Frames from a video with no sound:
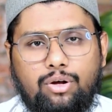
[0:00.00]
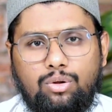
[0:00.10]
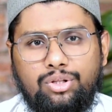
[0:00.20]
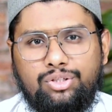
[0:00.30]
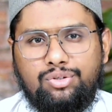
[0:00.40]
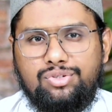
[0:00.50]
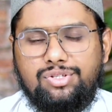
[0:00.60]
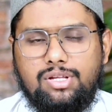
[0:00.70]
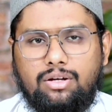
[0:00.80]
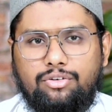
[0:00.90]
फ़कुल
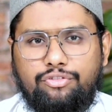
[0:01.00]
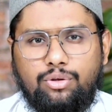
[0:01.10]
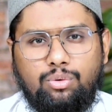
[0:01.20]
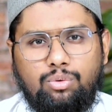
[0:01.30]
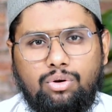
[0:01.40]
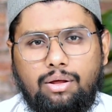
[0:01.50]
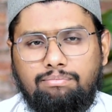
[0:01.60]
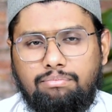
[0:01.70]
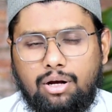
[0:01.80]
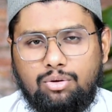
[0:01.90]
तस्तफ़िर
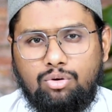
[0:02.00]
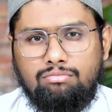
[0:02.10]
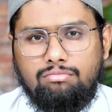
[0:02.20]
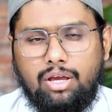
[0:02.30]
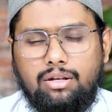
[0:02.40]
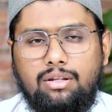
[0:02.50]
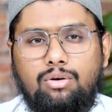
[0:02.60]
रबकुम